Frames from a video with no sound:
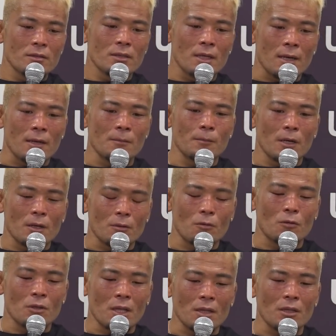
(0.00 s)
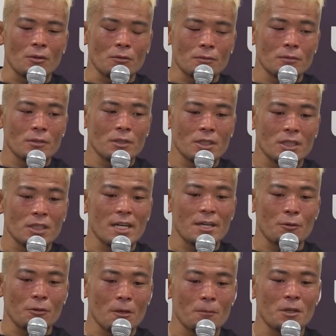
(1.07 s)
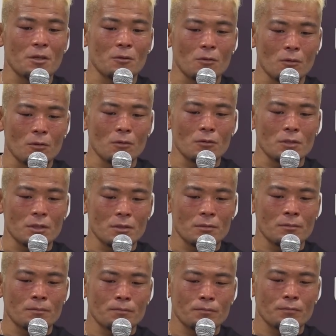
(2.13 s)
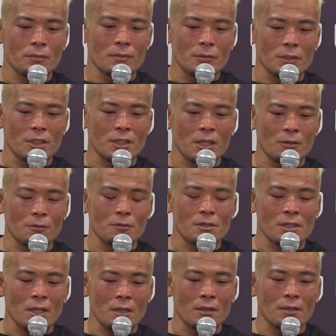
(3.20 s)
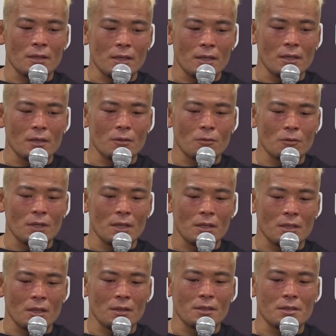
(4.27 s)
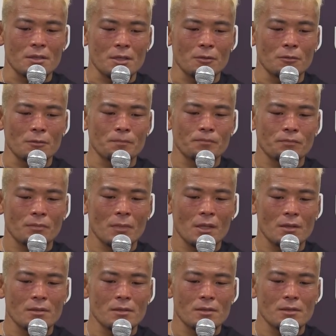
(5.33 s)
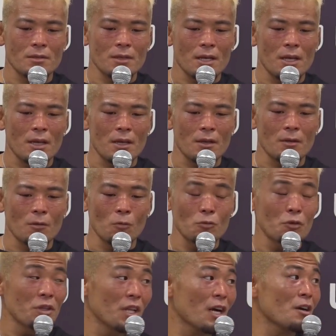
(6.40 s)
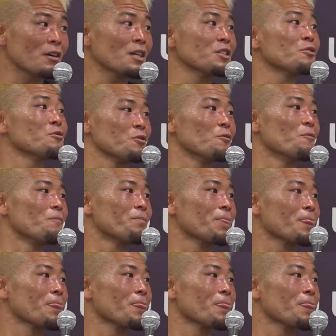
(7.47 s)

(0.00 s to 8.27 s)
だからまあこうなんだろう、試合のためにこう、時間を使ってこうやってたんですけど、すげえ、本当に長く感じるんですよ。